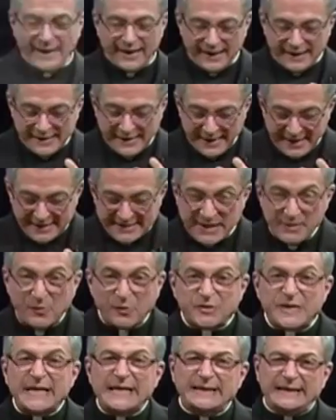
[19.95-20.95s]
que,
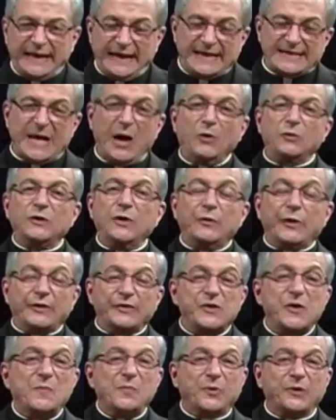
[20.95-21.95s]
estemos interesados en la
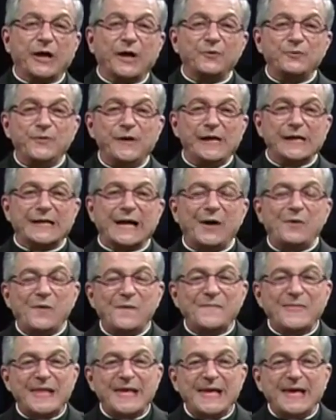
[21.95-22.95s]
oración, porque al fin y al
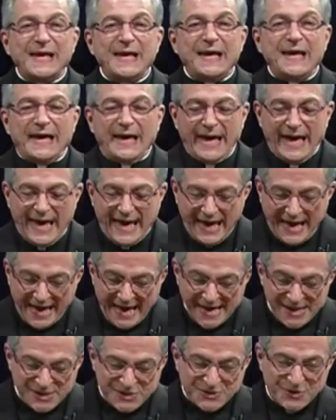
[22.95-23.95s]
cabo
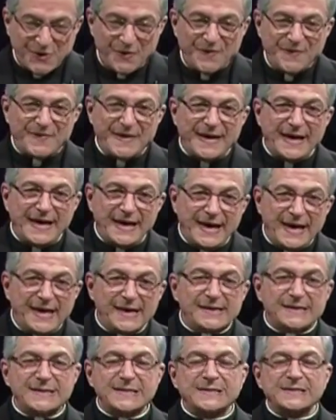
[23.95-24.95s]
eso
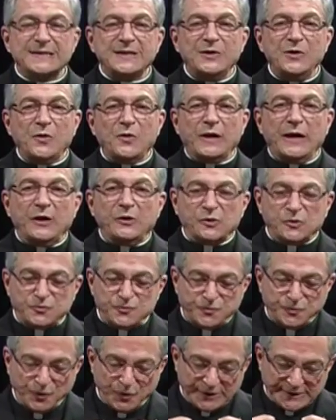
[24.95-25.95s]
es lo que
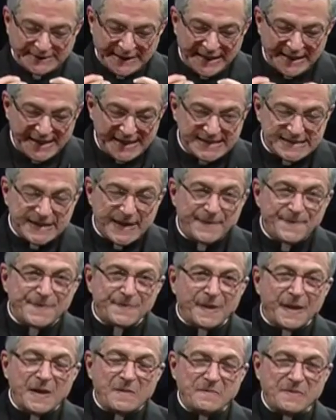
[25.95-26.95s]
nos fortalece
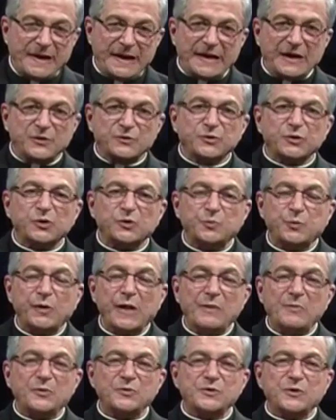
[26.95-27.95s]
para que nosotros
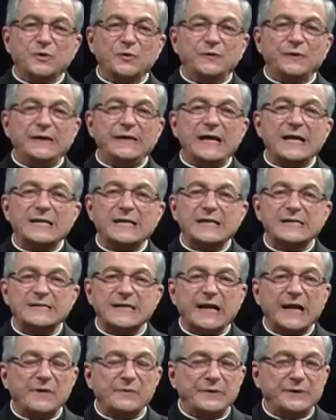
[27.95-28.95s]
podamos un día
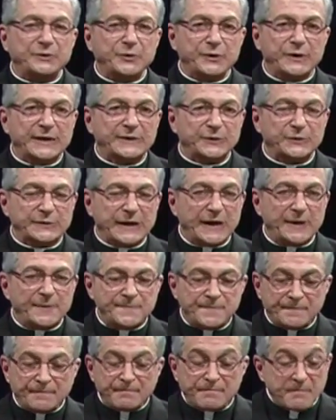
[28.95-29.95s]
alcanzar la victoria
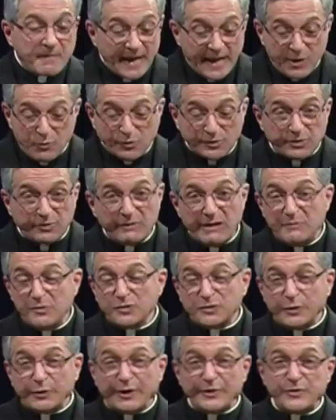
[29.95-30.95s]
total. Y cuando
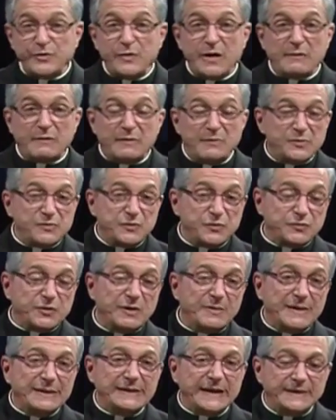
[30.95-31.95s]
hablamos de oración, hablamos no
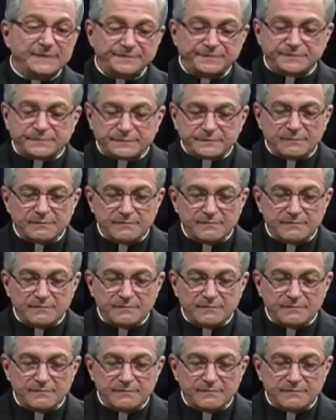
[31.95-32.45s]
solamente